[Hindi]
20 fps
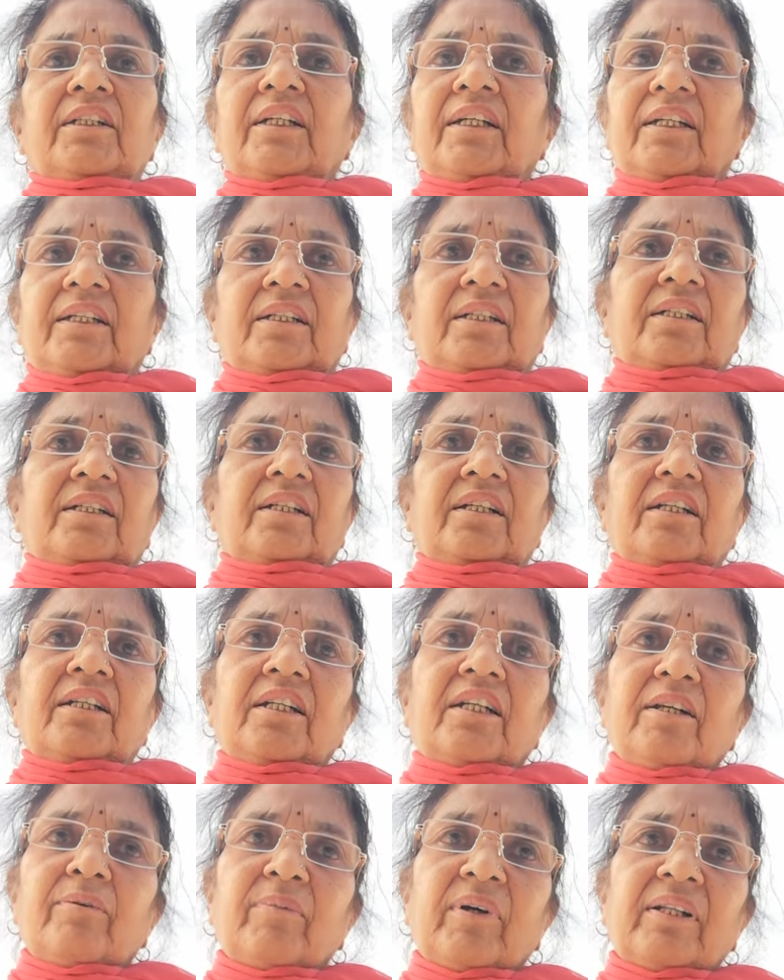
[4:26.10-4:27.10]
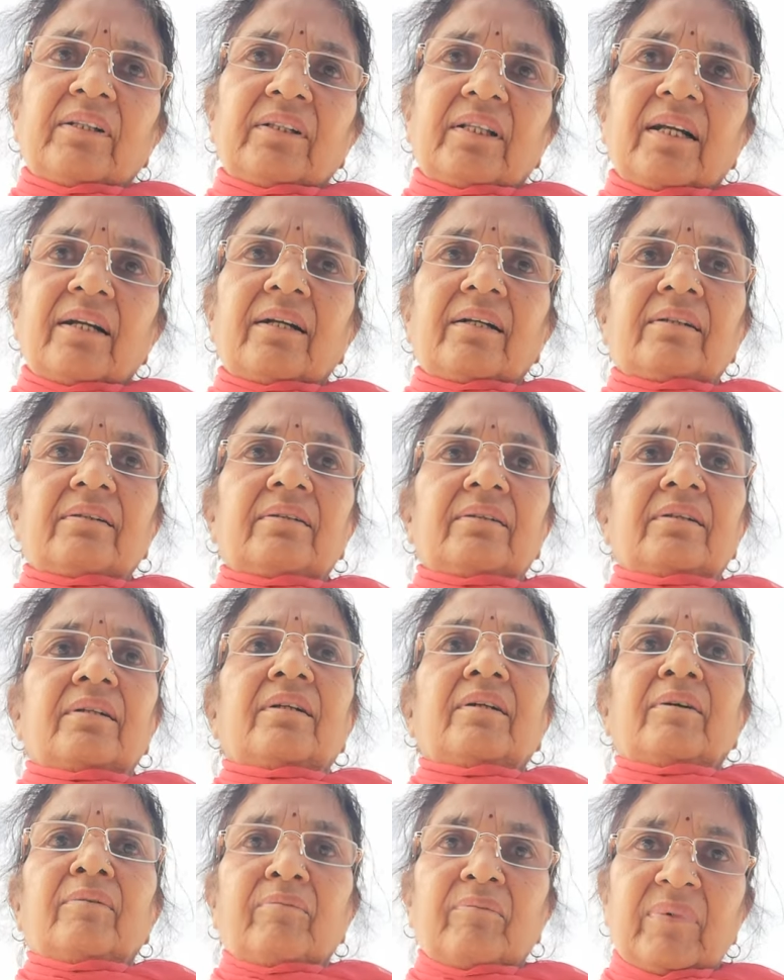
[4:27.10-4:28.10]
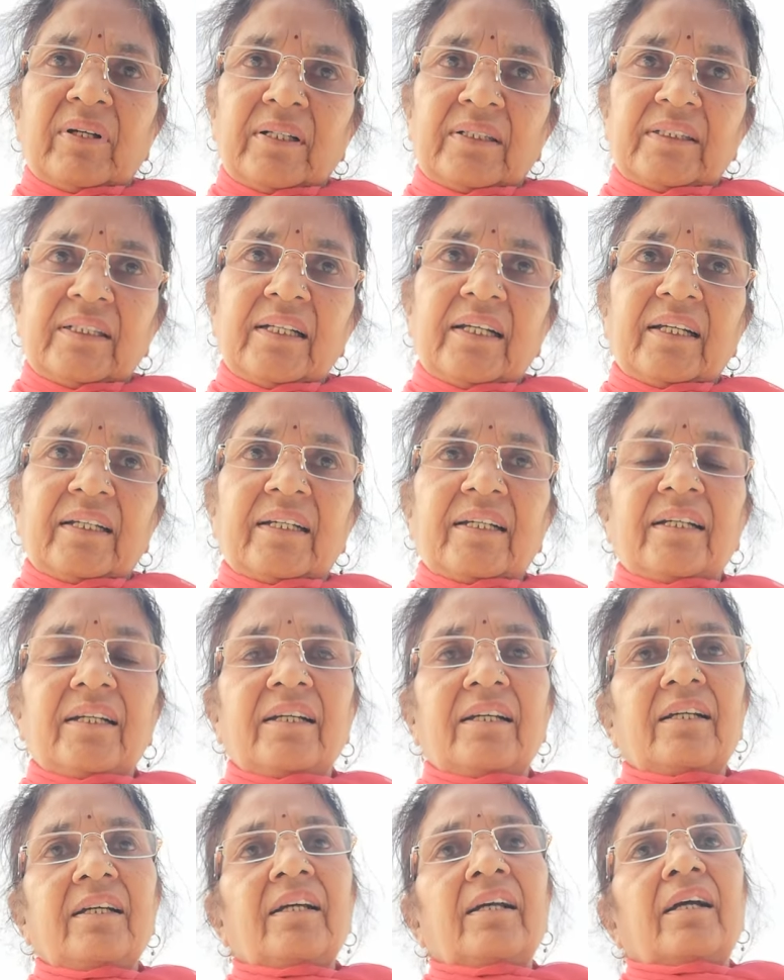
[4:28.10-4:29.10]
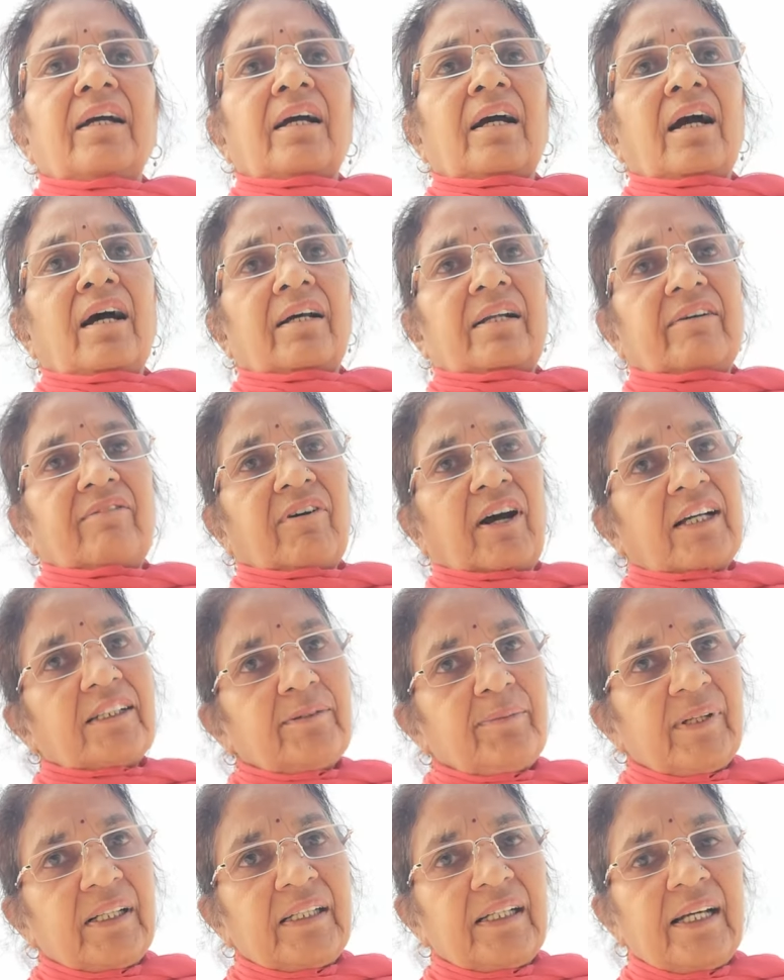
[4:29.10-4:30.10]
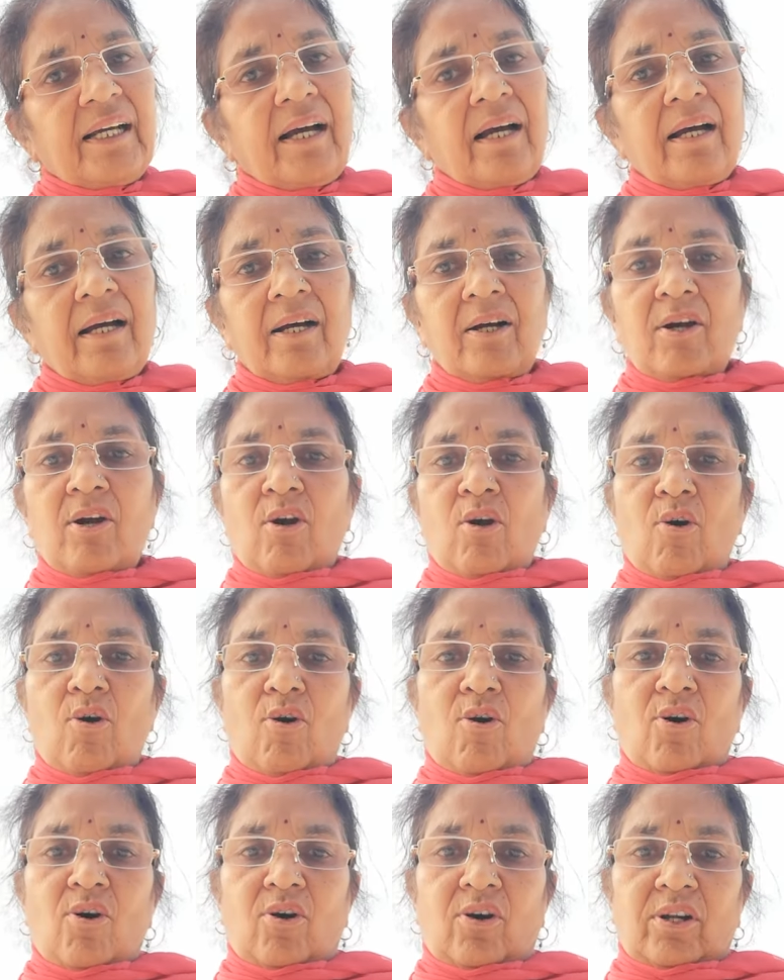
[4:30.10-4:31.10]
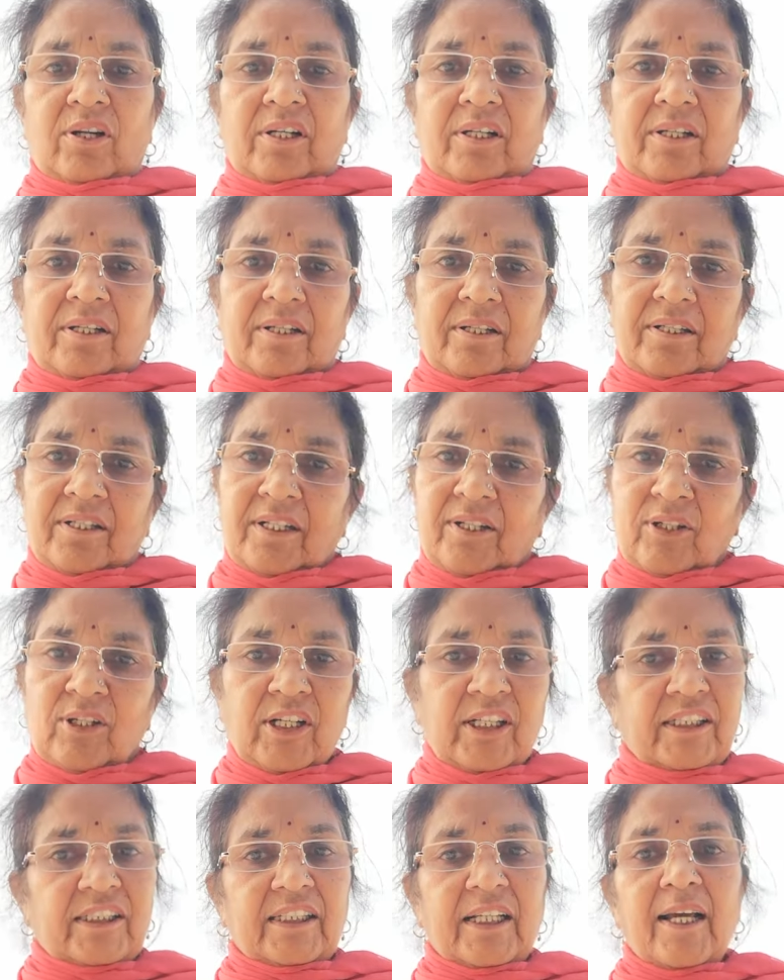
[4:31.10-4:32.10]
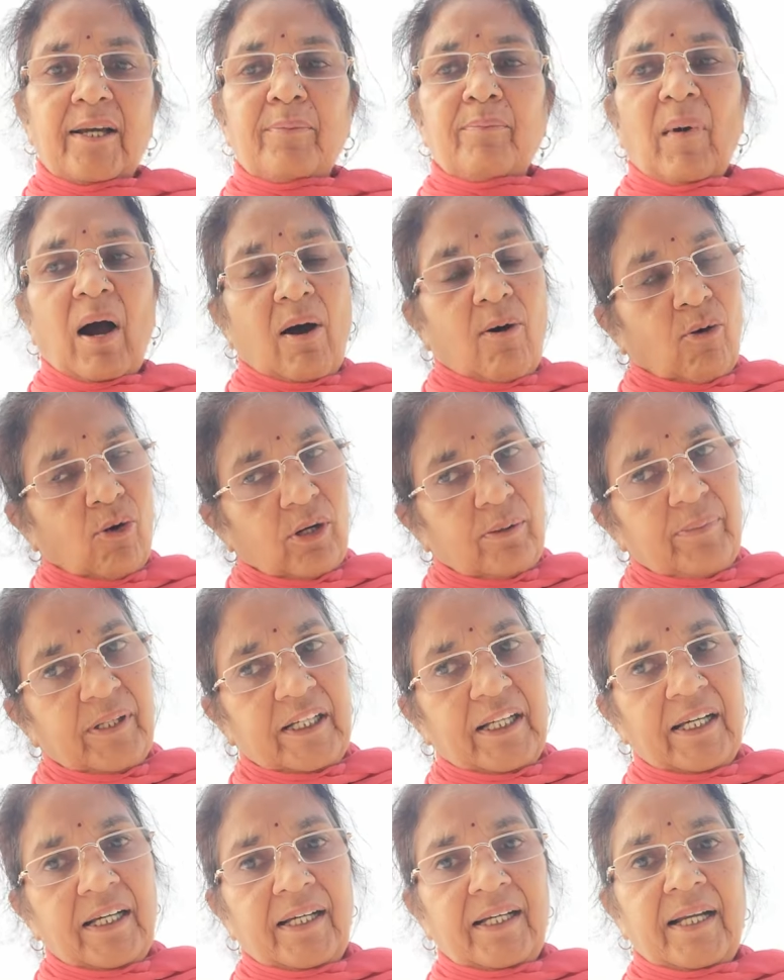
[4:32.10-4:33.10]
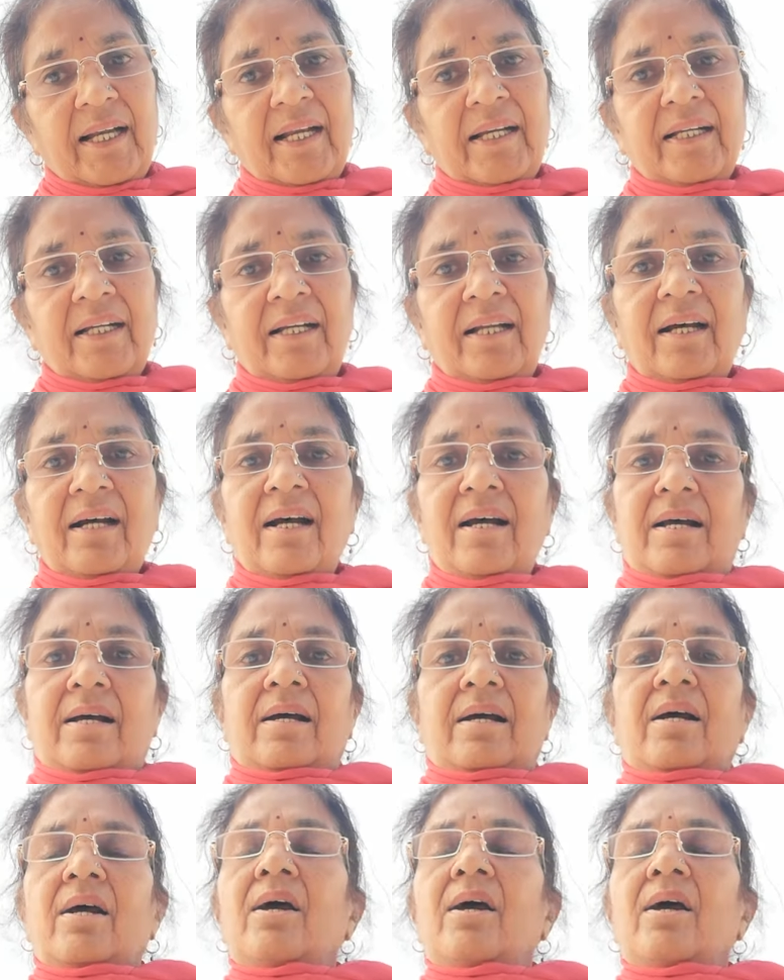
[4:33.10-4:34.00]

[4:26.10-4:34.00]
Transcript: ये निमंत्रण भेजने की का रिवाज बन गया और इससे माहौल भी ठीक रहने लगा